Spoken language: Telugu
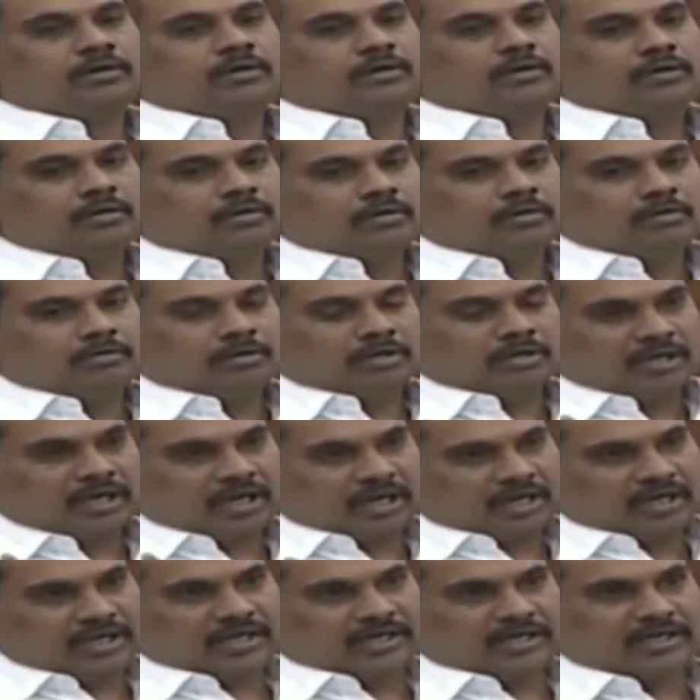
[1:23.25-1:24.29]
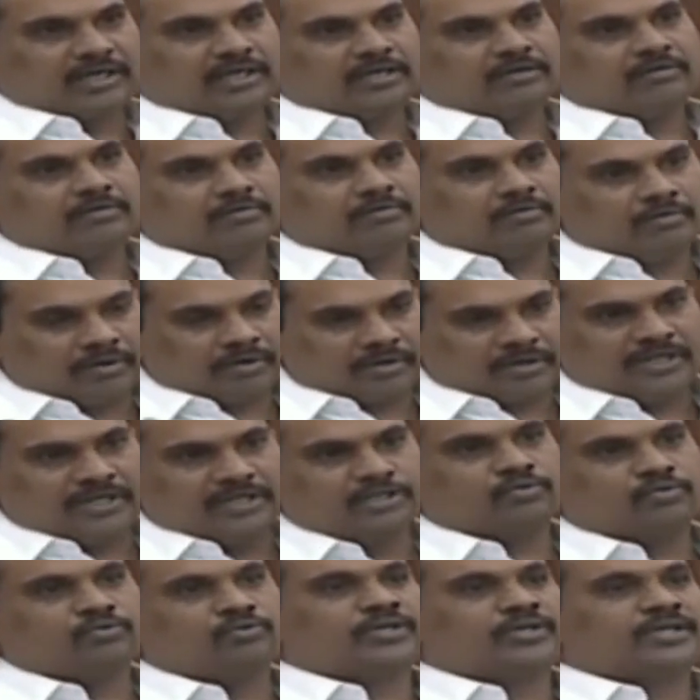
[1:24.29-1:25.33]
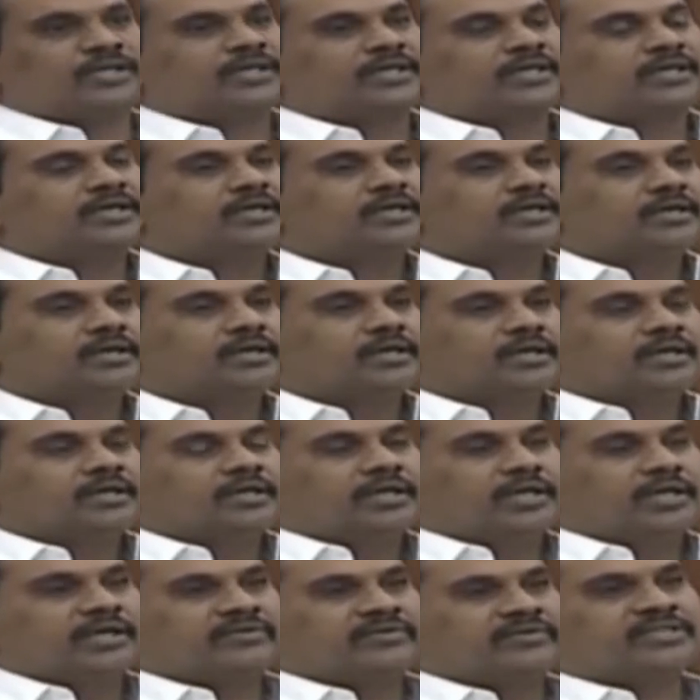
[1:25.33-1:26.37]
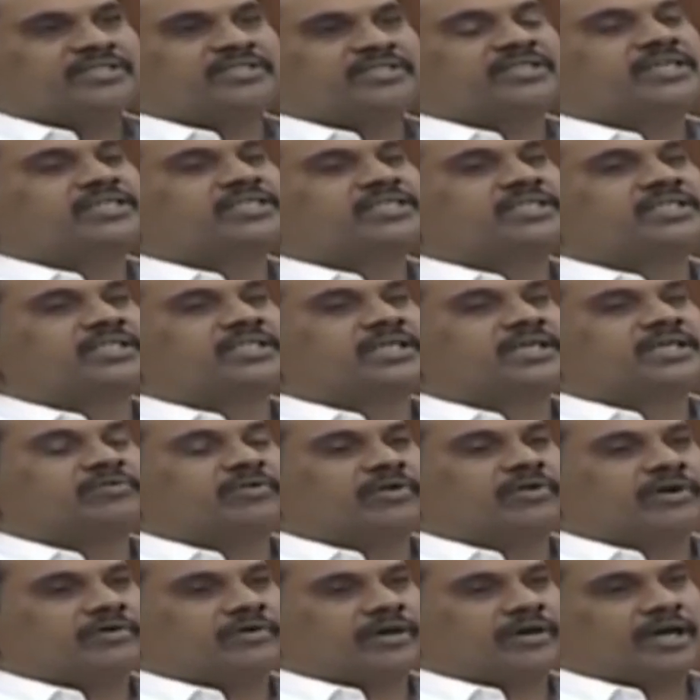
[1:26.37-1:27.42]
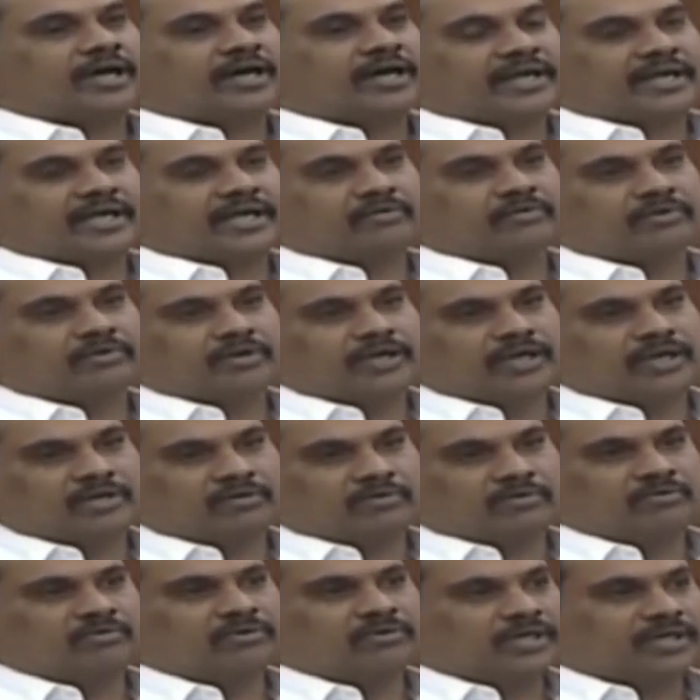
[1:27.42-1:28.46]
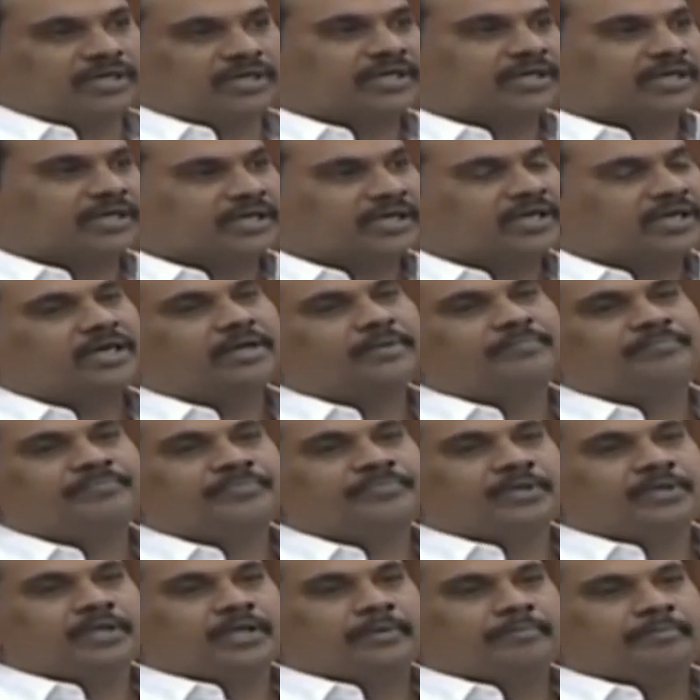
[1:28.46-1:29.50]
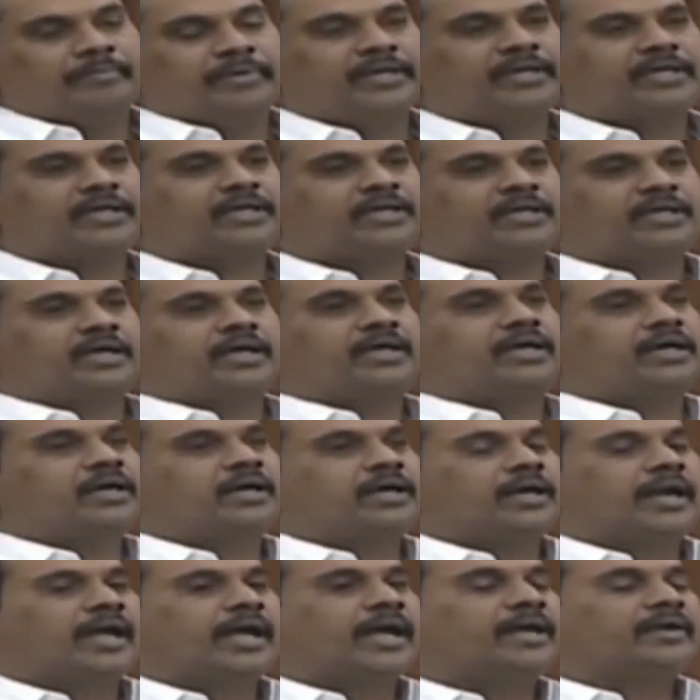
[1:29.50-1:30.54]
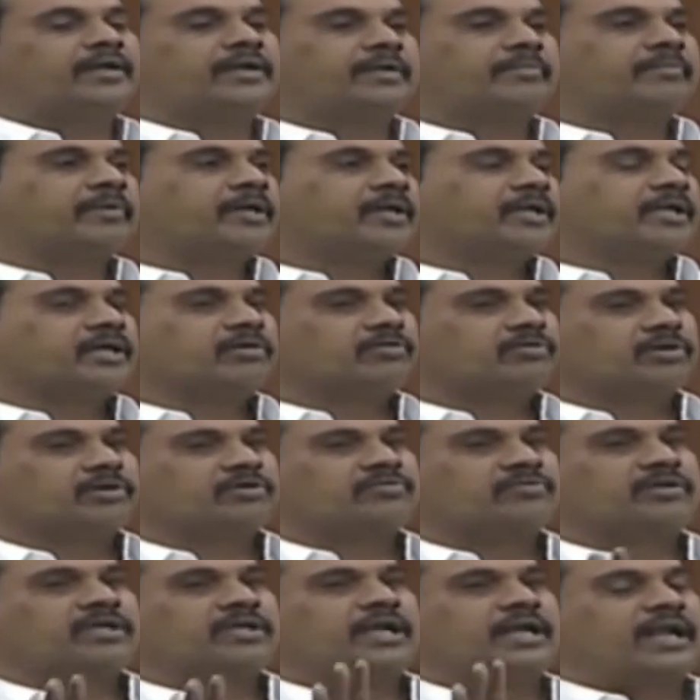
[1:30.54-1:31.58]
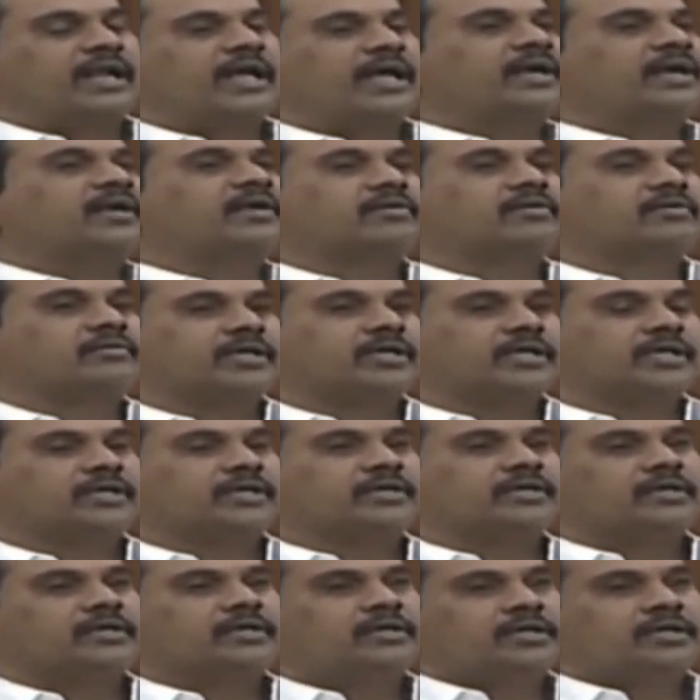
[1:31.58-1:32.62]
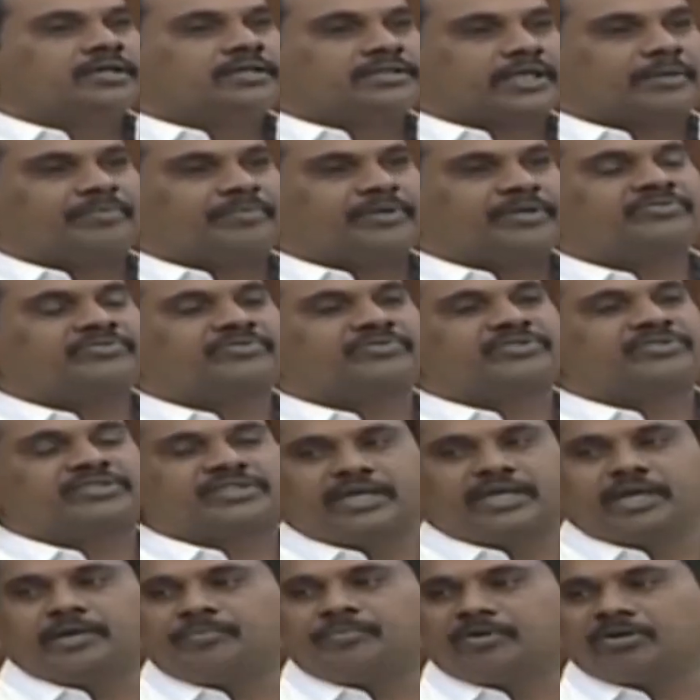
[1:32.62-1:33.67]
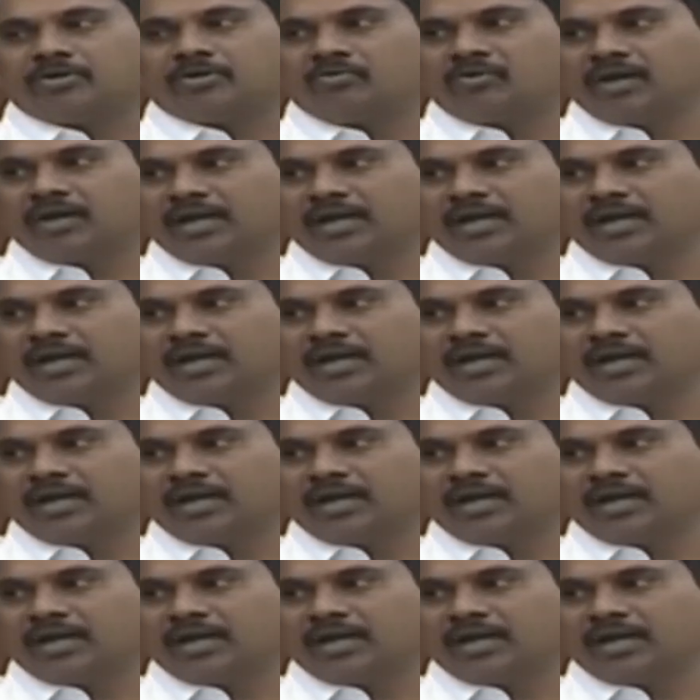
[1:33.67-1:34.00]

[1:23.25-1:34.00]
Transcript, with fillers: ఒక నాలుగు ఎకరాలు ఒక రైతుకు ఉంటే ఎక్విషన్ చేసింది ఒక అరెకరం ఎకరం ఉంటే కనుక మిగిలిన ల్యాండ్ రిమైనింగ్ ఉన్నటువంటి ఆ ల్యాండ్కి సబ్ డివిజన్ చేయకపోవడం వల్ల